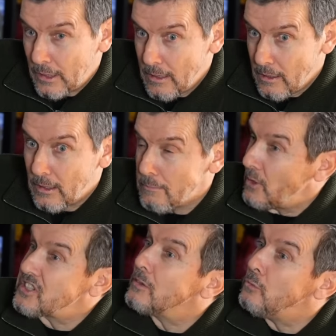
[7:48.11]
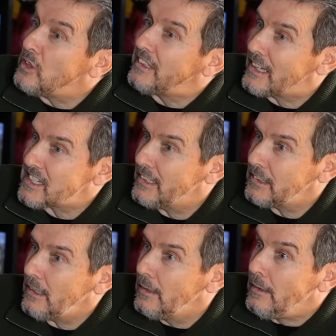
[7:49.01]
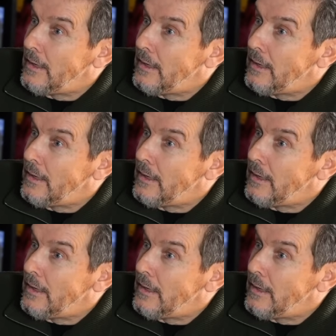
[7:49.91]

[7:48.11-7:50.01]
que, puede ser muy interesante,